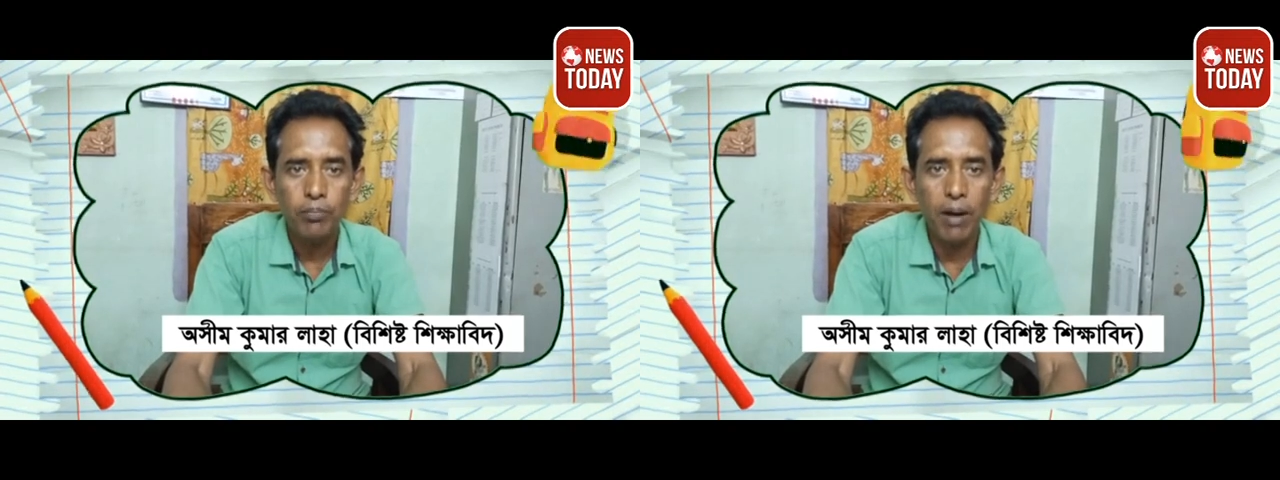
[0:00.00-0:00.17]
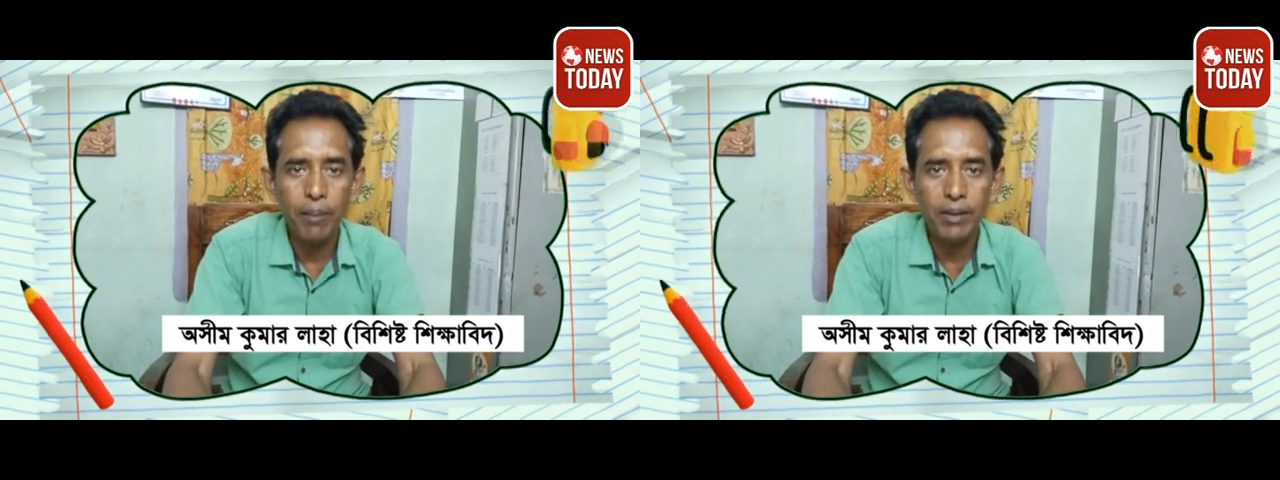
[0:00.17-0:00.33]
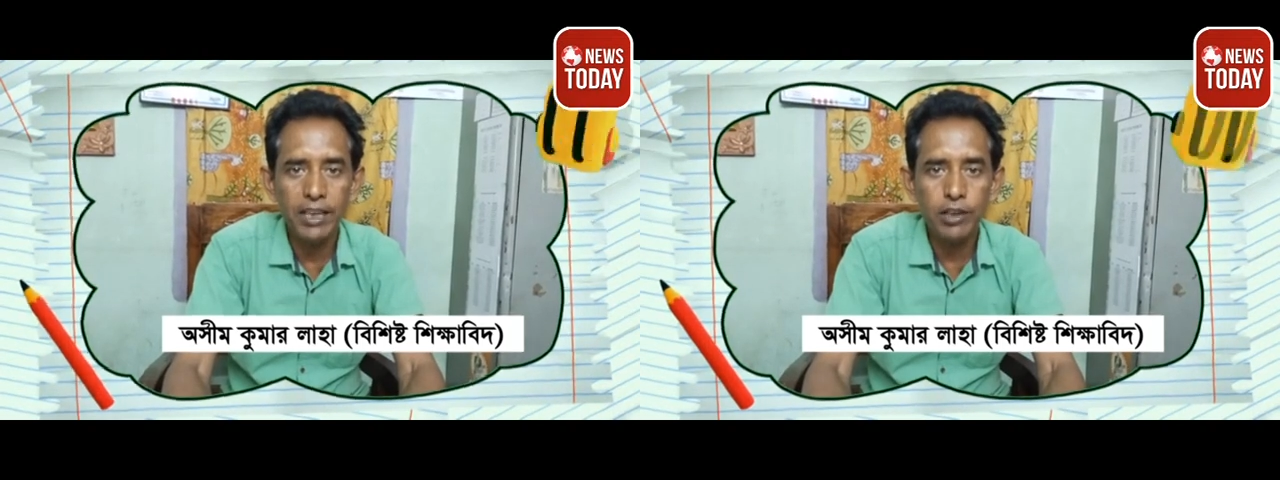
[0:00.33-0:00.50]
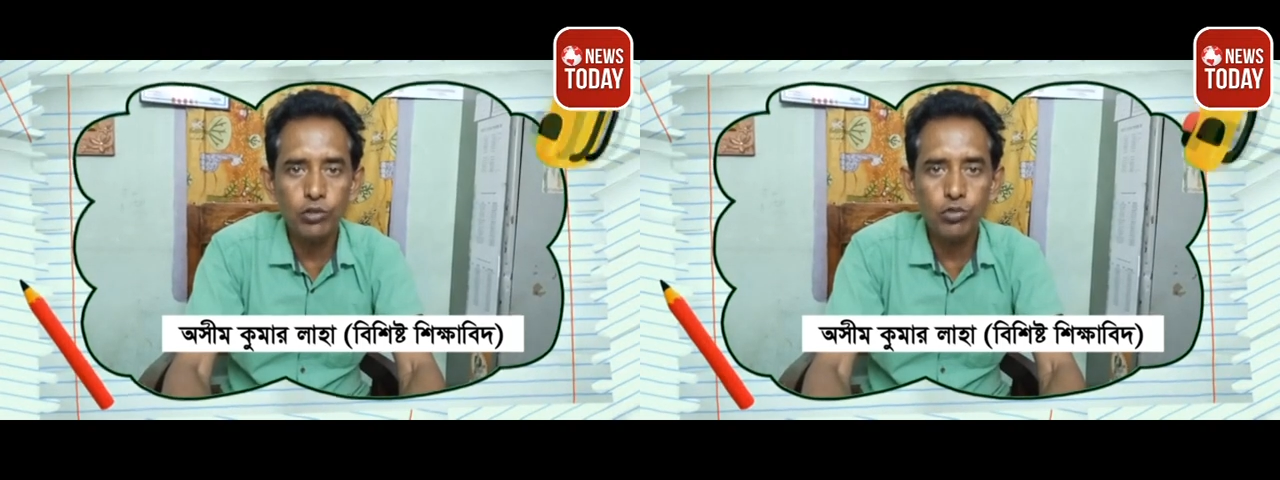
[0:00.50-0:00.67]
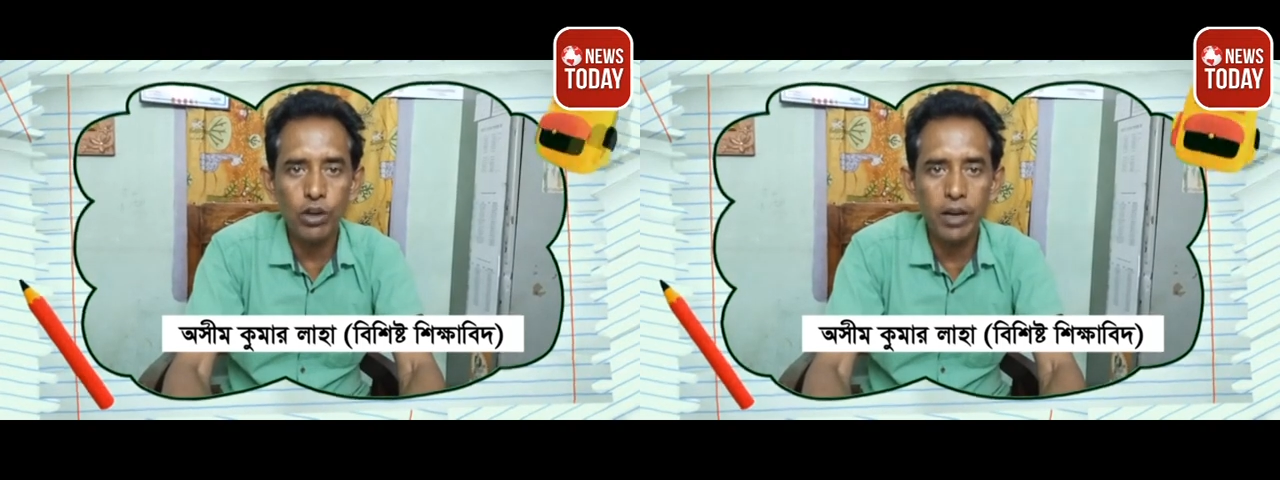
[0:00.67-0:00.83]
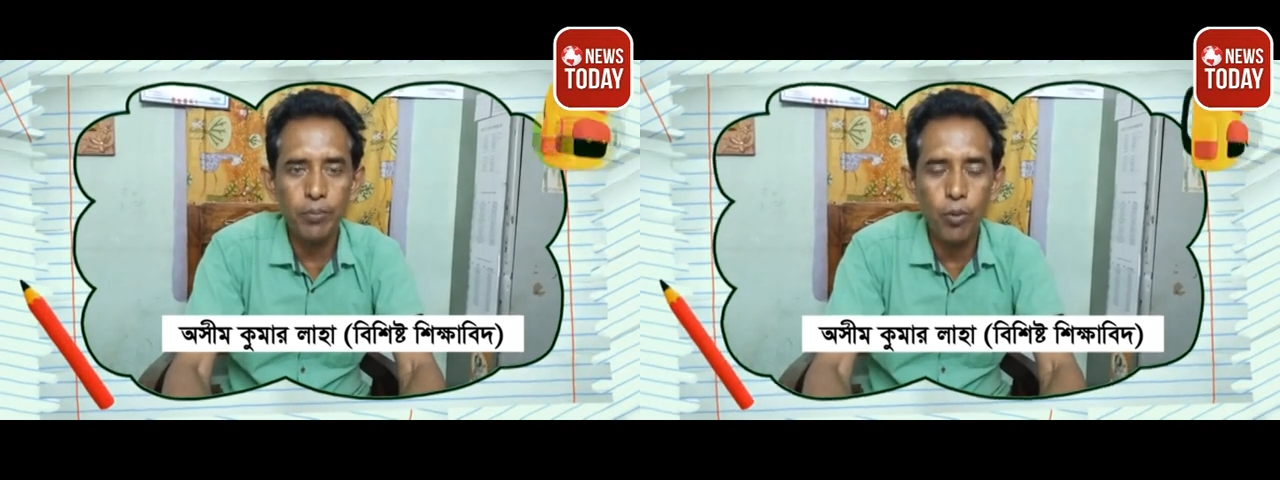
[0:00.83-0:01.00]
পাবলিক
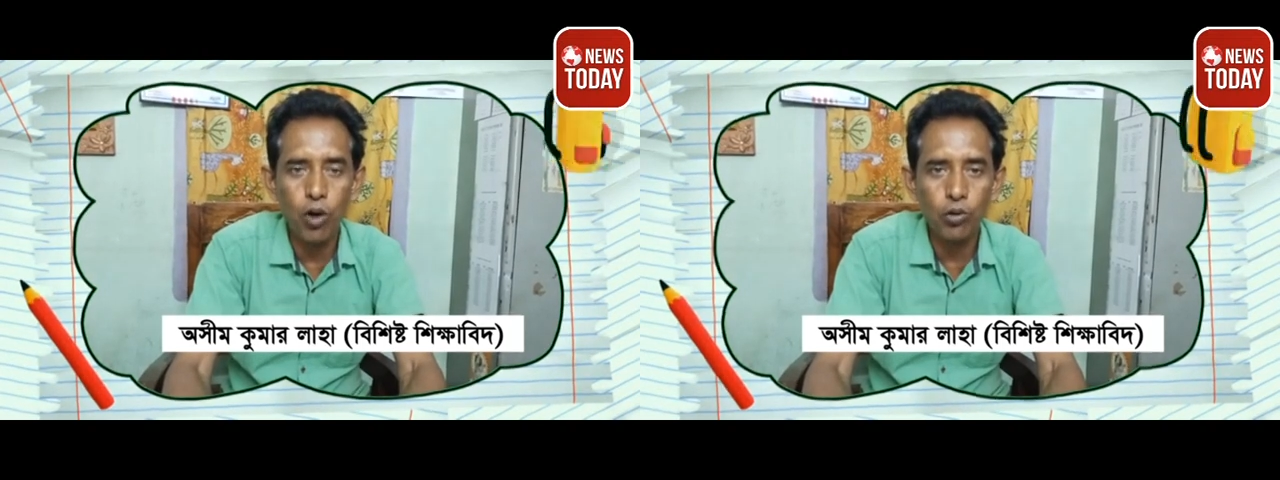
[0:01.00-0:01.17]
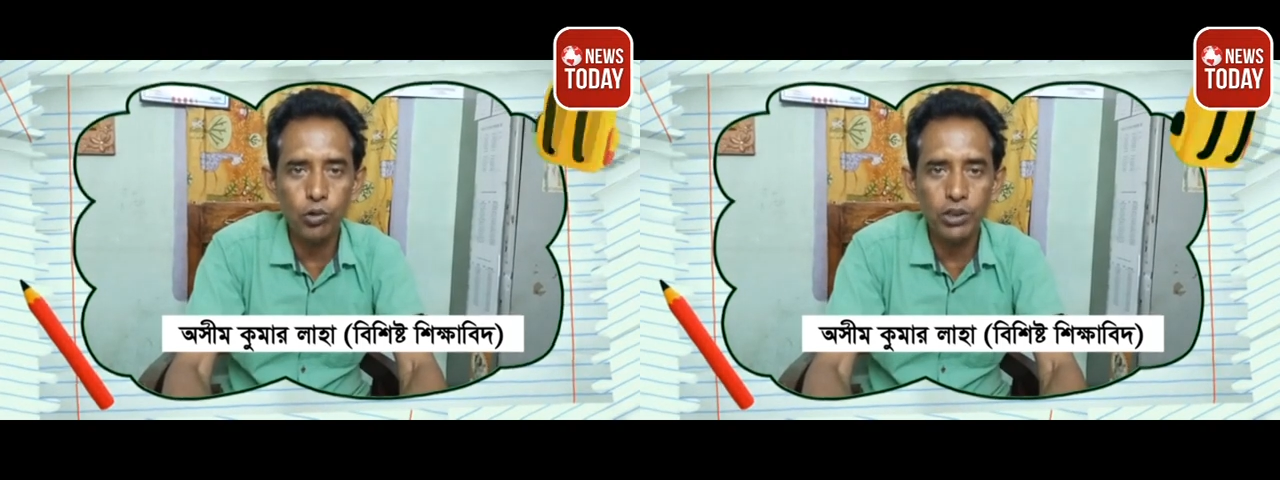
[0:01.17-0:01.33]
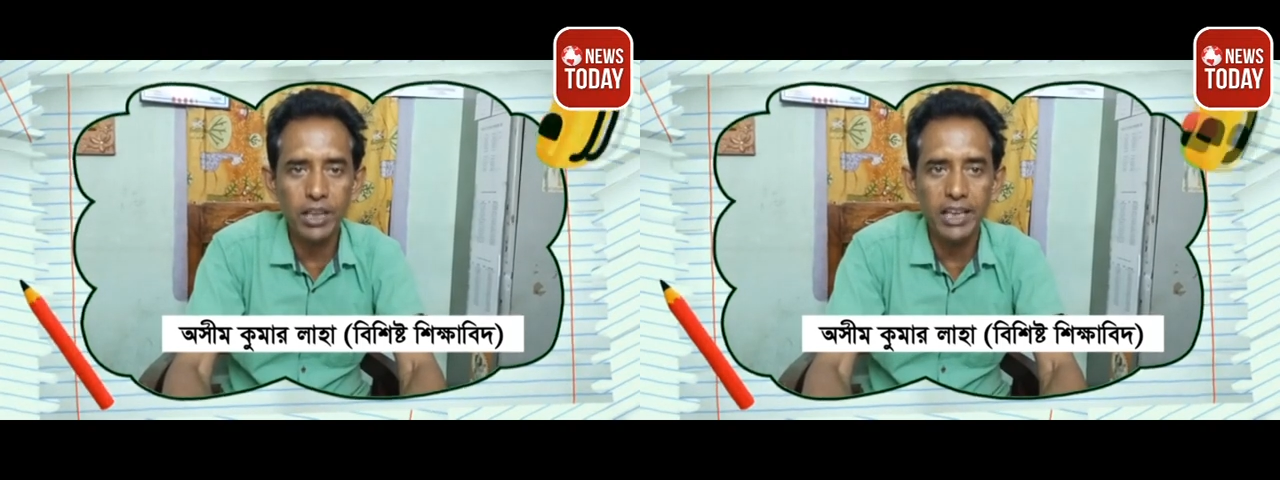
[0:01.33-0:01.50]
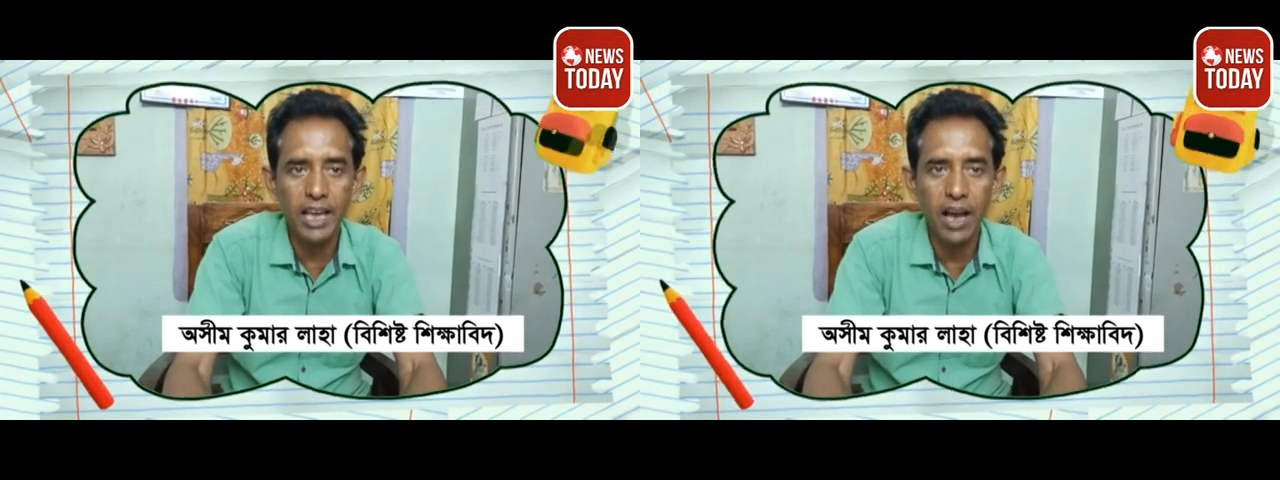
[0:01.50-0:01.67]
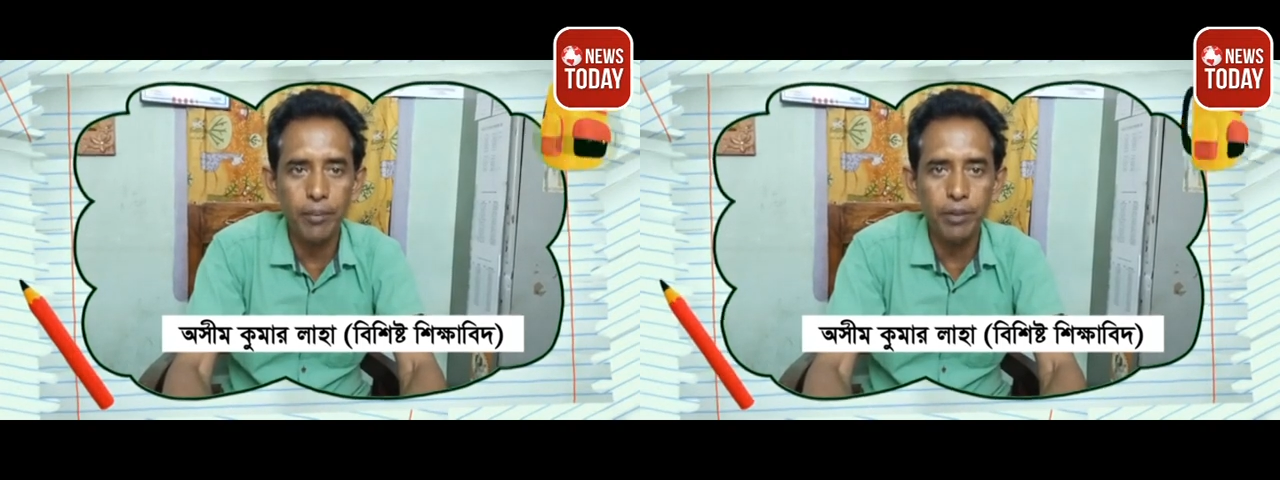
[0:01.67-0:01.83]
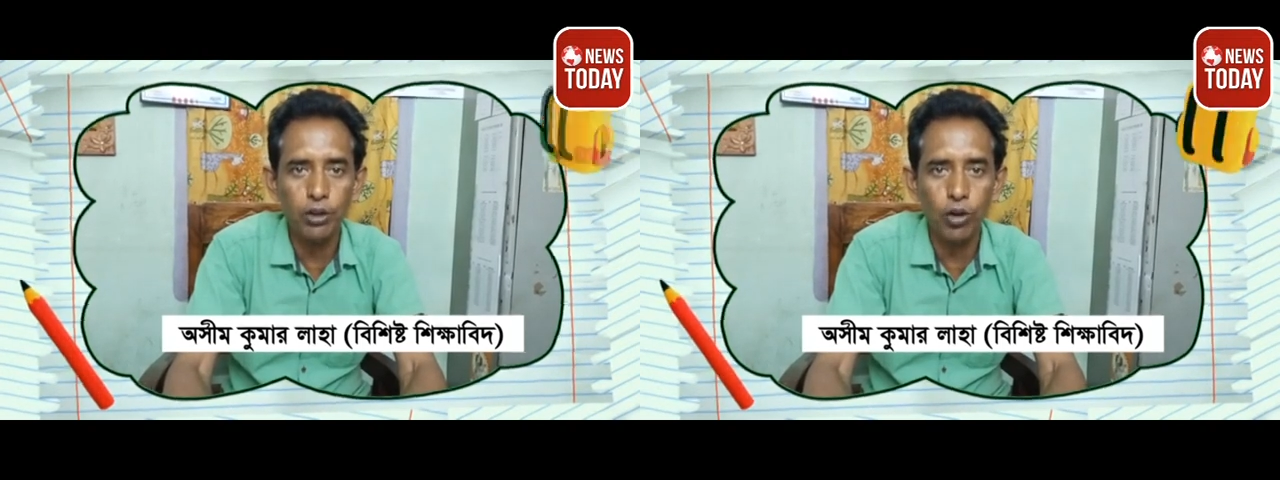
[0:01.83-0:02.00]
স্কুলের পক্ষ থেকে
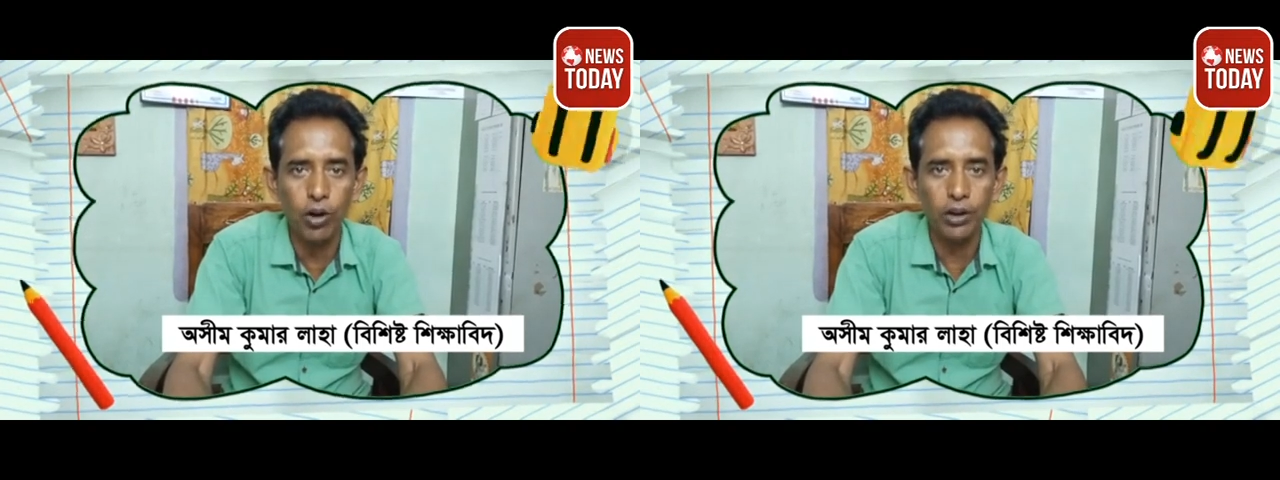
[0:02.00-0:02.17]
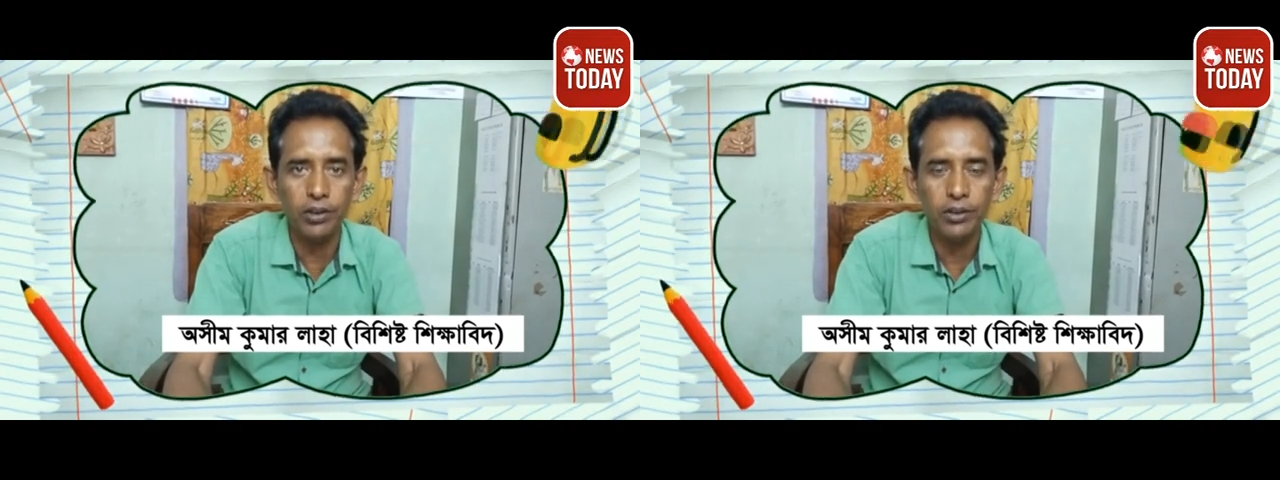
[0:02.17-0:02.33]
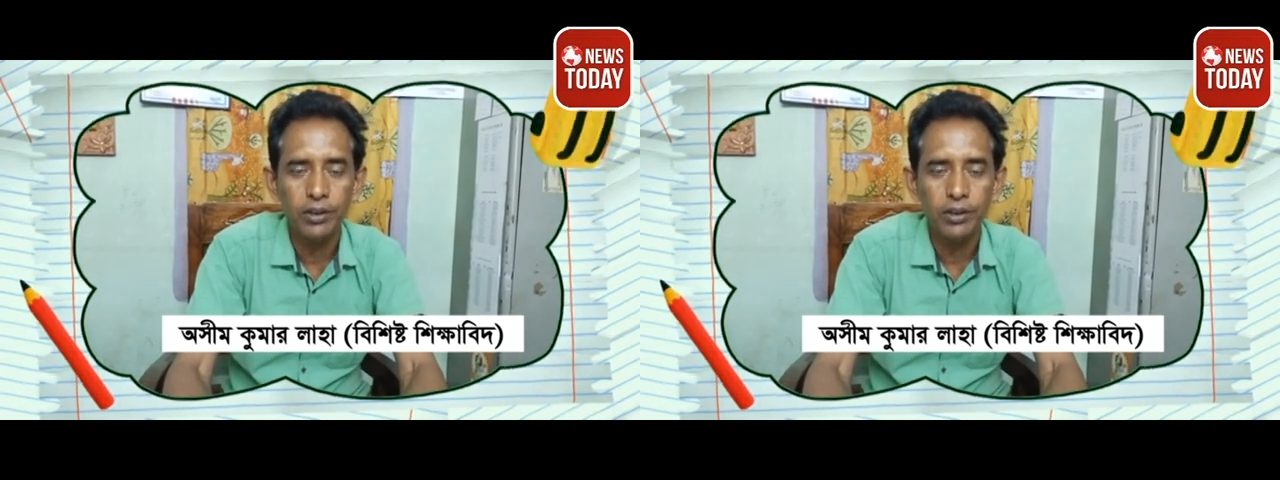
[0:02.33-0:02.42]
আবেদন